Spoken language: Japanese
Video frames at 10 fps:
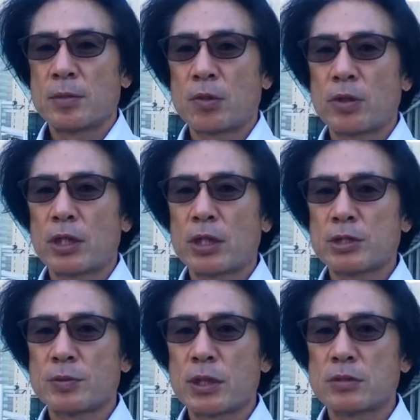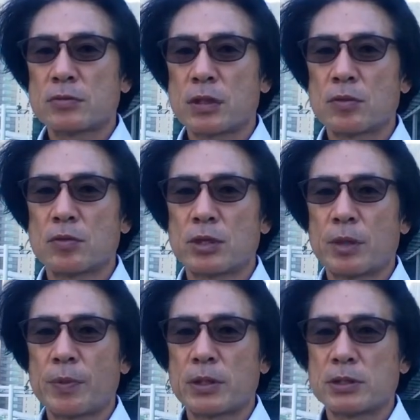これからしばらくはこういった
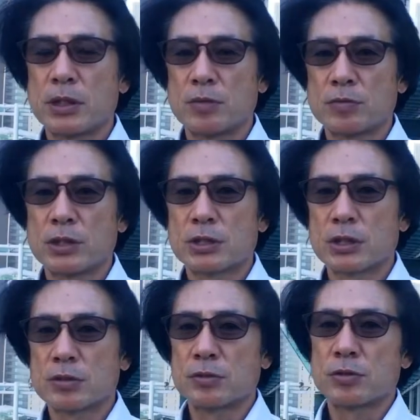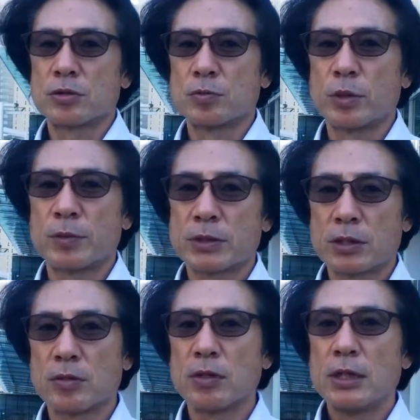ペースで打ち合わせが続くと思いますけ
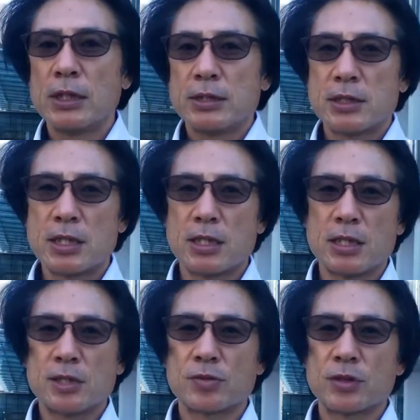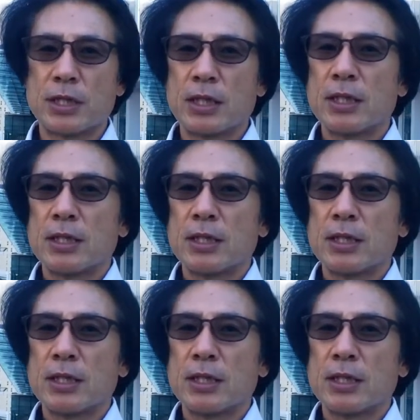ど、ぜひ一緒に、